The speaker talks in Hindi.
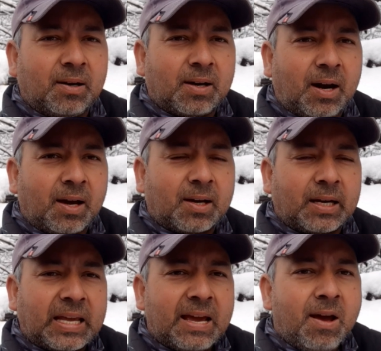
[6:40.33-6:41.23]
गाढ़ा
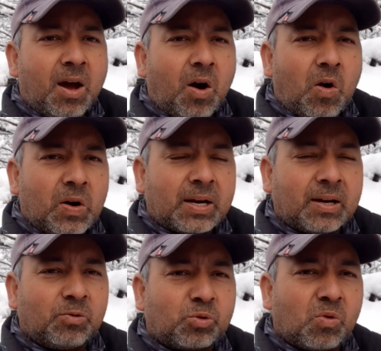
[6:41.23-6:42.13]
करके और
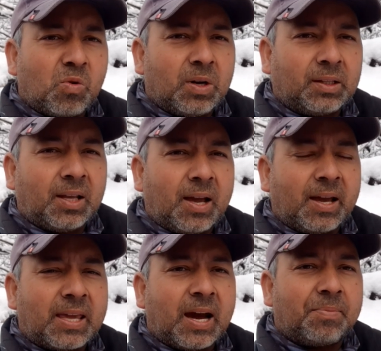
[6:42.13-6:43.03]
अगर उसको लगता
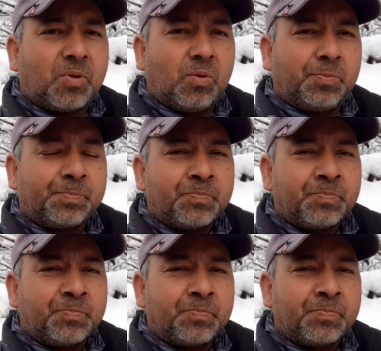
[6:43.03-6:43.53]
है कि आपको